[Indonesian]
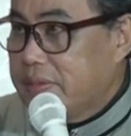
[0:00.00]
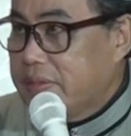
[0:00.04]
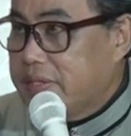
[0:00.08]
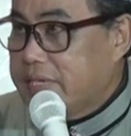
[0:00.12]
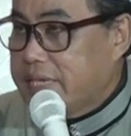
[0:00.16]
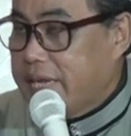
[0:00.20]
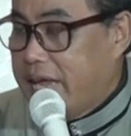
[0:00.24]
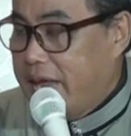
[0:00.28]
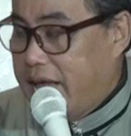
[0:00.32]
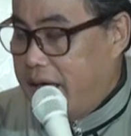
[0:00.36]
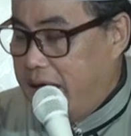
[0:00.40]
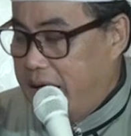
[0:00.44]

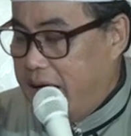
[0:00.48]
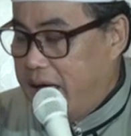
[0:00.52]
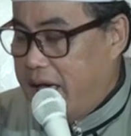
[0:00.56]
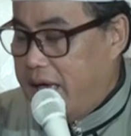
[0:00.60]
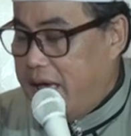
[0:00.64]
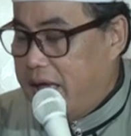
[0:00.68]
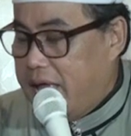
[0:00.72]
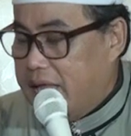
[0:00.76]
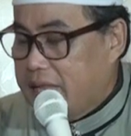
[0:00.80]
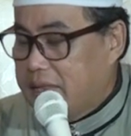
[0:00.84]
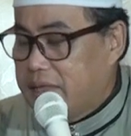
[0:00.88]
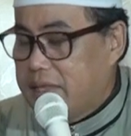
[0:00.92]

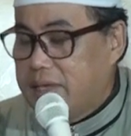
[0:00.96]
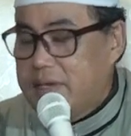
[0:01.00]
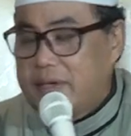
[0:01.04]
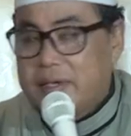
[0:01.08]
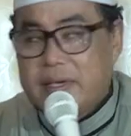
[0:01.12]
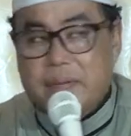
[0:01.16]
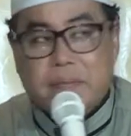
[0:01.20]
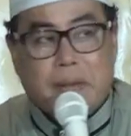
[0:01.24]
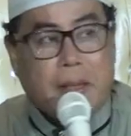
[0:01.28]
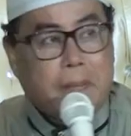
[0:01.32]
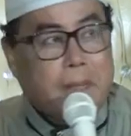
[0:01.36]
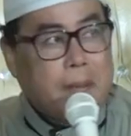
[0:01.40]
Sehat.
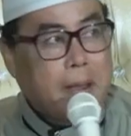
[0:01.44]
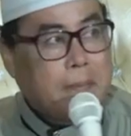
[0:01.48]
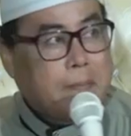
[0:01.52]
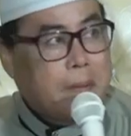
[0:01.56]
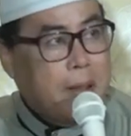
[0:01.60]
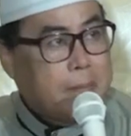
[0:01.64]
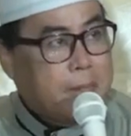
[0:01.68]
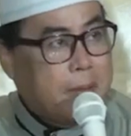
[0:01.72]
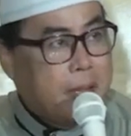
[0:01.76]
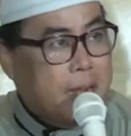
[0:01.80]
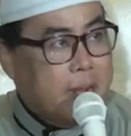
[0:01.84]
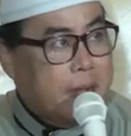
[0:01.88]

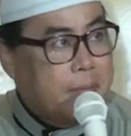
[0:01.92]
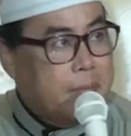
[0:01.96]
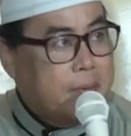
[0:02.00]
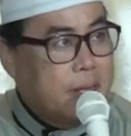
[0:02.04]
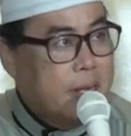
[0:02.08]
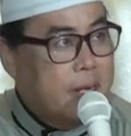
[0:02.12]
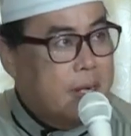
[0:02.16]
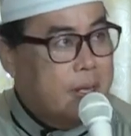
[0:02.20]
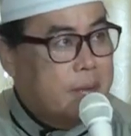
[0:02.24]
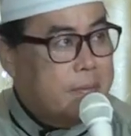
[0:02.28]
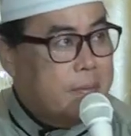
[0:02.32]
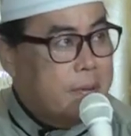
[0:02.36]
Bapak-bapak
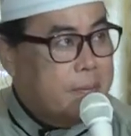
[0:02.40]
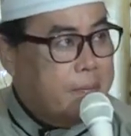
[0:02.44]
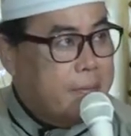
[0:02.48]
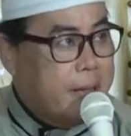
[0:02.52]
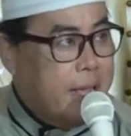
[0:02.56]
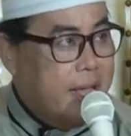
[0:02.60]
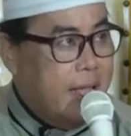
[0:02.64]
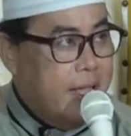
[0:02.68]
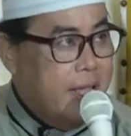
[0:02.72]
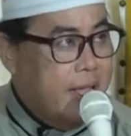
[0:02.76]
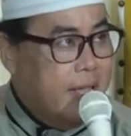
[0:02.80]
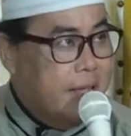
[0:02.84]
kepingin apa,
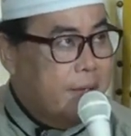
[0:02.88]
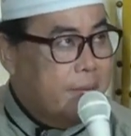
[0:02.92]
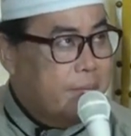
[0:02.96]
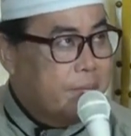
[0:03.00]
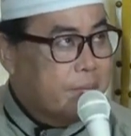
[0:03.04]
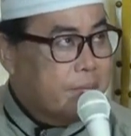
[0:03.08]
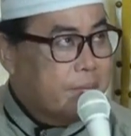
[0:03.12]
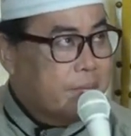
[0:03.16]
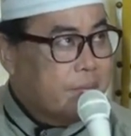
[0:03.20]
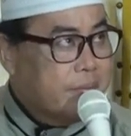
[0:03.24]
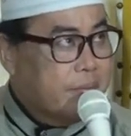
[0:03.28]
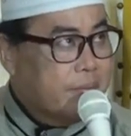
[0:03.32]
Pak?
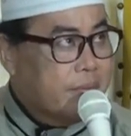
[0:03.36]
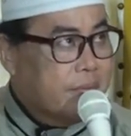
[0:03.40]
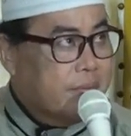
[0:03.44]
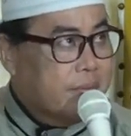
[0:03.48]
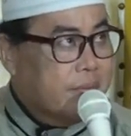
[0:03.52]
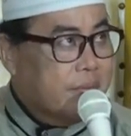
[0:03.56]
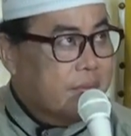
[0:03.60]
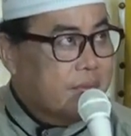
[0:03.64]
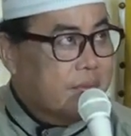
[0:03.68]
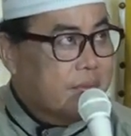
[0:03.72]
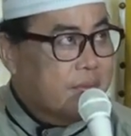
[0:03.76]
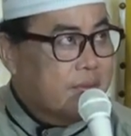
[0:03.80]

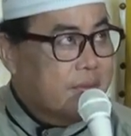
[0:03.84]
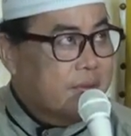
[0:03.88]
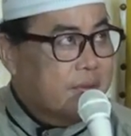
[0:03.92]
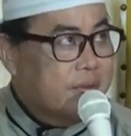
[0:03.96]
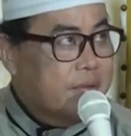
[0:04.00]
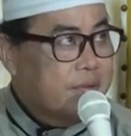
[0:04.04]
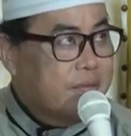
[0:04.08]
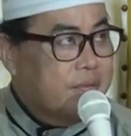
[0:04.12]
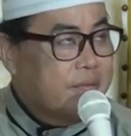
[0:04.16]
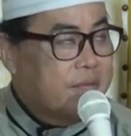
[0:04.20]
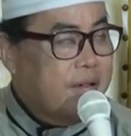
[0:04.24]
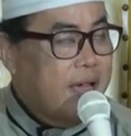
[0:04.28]

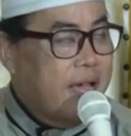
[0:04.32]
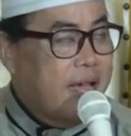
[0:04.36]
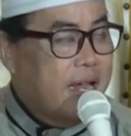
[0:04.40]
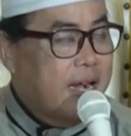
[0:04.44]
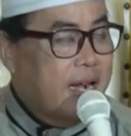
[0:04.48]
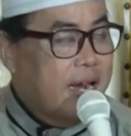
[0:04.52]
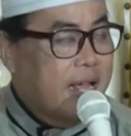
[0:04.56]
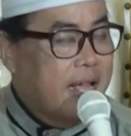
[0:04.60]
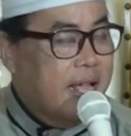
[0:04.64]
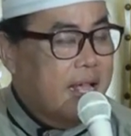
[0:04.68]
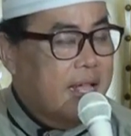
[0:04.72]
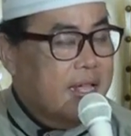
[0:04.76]

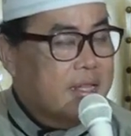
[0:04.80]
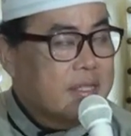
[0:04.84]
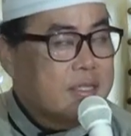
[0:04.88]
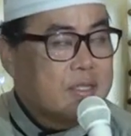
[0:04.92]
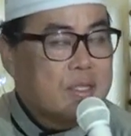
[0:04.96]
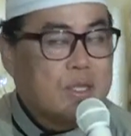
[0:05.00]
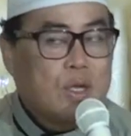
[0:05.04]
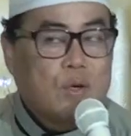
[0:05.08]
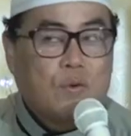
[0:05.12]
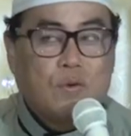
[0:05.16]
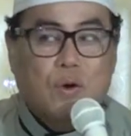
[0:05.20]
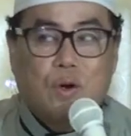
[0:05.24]
waras
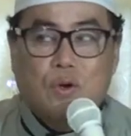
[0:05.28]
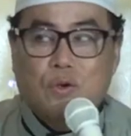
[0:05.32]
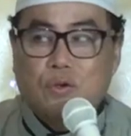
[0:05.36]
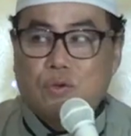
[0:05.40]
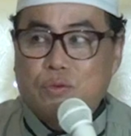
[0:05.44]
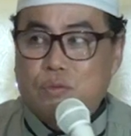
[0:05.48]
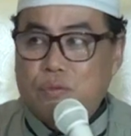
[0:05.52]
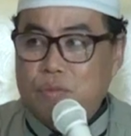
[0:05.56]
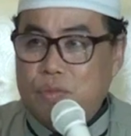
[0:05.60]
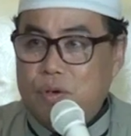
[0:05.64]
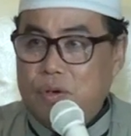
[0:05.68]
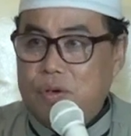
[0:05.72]
dawa
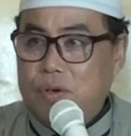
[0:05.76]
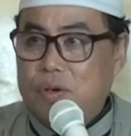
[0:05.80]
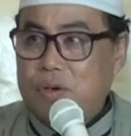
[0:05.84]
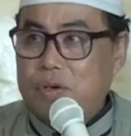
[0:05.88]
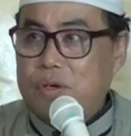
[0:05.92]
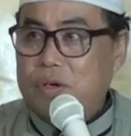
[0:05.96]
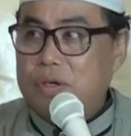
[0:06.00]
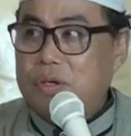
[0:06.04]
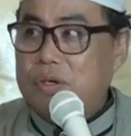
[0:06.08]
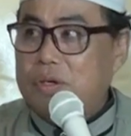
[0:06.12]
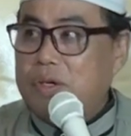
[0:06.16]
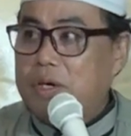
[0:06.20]

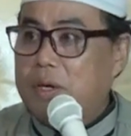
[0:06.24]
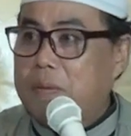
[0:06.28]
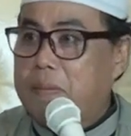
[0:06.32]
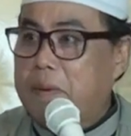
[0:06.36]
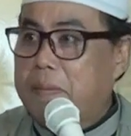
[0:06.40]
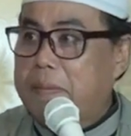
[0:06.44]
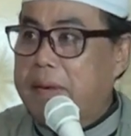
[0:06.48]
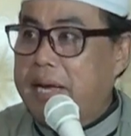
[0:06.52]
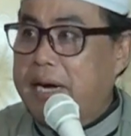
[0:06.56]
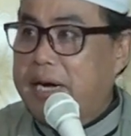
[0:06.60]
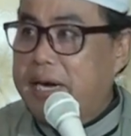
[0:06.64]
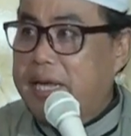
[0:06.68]
umur
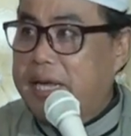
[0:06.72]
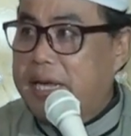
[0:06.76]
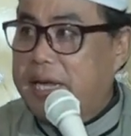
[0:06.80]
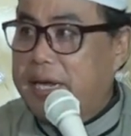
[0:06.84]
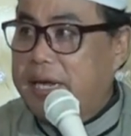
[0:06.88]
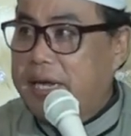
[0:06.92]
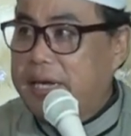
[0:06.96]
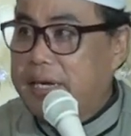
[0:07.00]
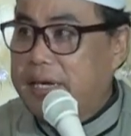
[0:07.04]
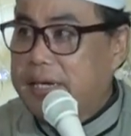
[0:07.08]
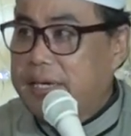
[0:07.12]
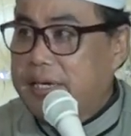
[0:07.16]
napa
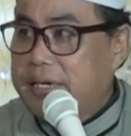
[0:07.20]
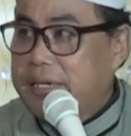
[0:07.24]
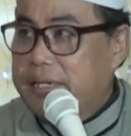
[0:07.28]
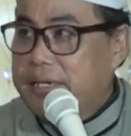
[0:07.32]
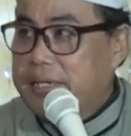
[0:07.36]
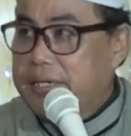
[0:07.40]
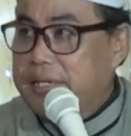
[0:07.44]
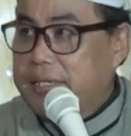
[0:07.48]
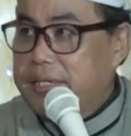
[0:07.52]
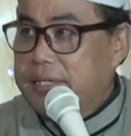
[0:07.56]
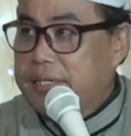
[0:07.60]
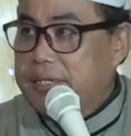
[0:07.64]
maneh
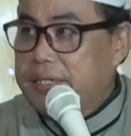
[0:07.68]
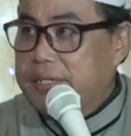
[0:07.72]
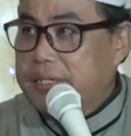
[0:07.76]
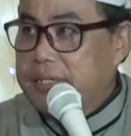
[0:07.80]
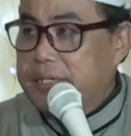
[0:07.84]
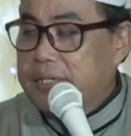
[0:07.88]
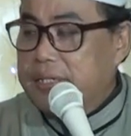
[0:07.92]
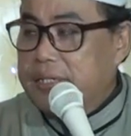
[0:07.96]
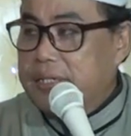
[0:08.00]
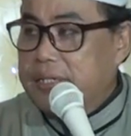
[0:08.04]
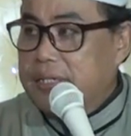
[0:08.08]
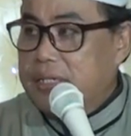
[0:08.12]

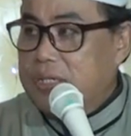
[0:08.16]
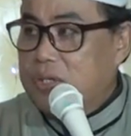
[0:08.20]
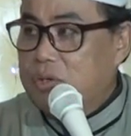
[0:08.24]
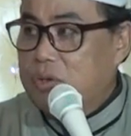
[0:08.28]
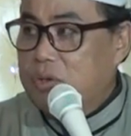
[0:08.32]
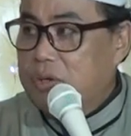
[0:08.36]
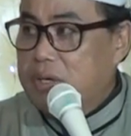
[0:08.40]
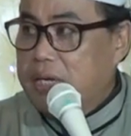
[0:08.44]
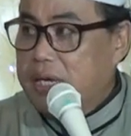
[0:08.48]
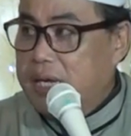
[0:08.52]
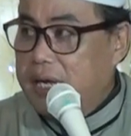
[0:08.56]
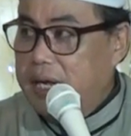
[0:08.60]

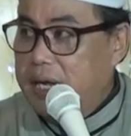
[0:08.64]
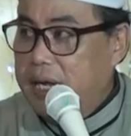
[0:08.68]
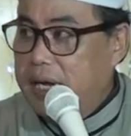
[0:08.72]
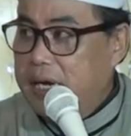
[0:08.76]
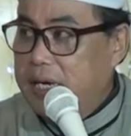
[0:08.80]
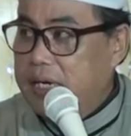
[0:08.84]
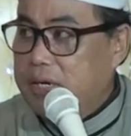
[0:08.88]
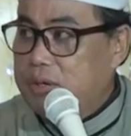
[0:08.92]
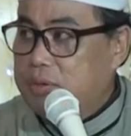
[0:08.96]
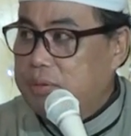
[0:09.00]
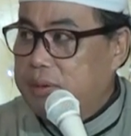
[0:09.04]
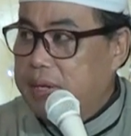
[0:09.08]

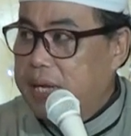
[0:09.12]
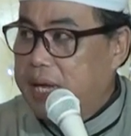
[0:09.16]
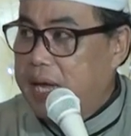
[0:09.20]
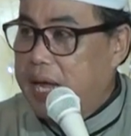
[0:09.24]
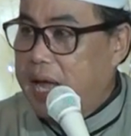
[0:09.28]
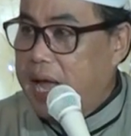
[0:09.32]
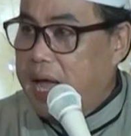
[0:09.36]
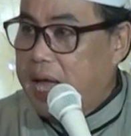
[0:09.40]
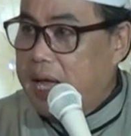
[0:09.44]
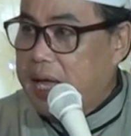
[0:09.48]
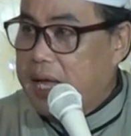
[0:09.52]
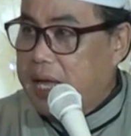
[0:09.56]
suge, duwe
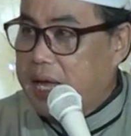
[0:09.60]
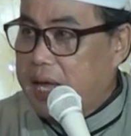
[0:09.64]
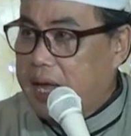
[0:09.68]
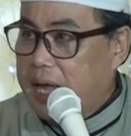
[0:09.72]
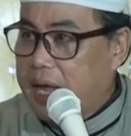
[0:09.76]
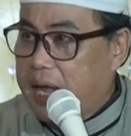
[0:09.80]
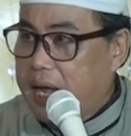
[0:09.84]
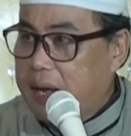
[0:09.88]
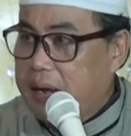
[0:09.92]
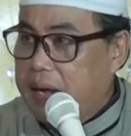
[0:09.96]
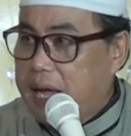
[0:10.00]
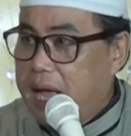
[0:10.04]

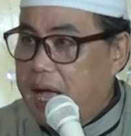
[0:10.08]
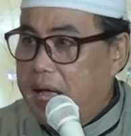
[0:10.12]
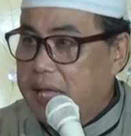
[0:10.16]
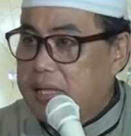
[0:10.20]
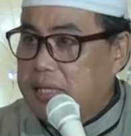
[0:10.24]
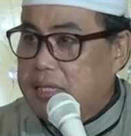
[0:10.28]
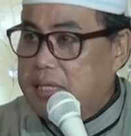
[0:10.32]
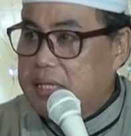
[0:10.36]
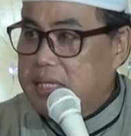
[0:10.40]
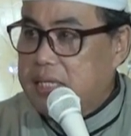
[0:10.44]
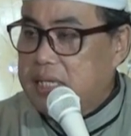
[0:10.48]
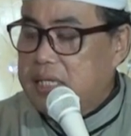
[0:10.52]
akeh
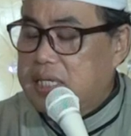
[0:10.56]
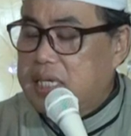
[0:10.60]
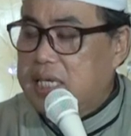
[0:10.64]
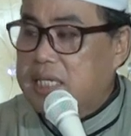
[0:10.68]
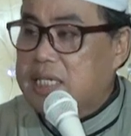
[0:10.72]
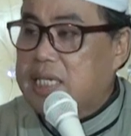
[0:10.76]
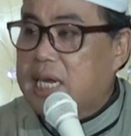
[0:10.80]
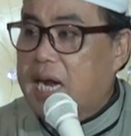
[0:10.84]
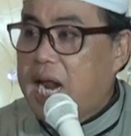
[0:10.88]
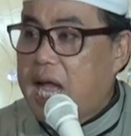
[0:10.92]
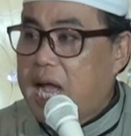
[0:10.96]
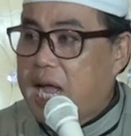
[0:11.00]
haji
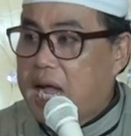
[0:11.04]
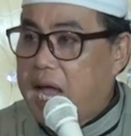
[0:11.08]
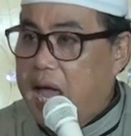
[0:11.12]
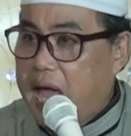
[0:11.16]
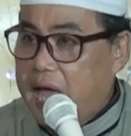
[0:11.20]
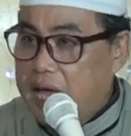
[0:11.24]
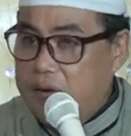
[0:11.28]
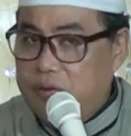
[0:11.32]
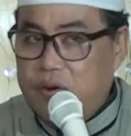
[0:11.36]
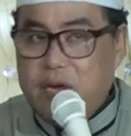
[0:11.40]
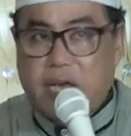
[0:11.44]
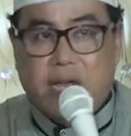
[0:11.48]
cek
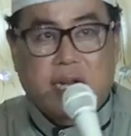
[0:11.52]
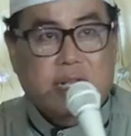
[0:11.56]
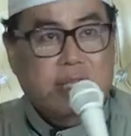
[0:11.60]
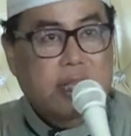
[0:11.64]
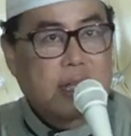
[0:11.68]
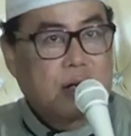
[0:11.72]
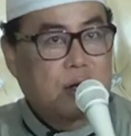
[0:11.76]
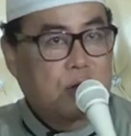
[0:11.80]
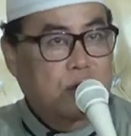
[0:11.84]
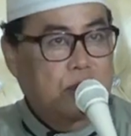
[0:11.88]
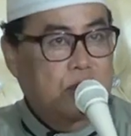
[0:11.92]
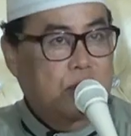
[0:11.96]
serakai wong
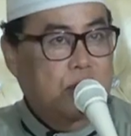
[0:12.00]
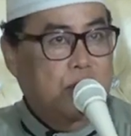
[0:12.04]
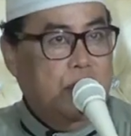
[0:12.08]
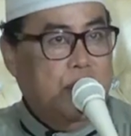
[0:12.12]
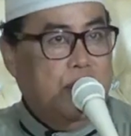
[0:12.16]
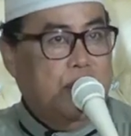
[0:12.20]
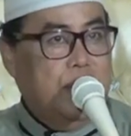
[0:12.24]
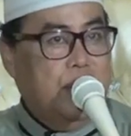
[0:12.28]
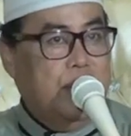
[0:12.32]
ngerti loro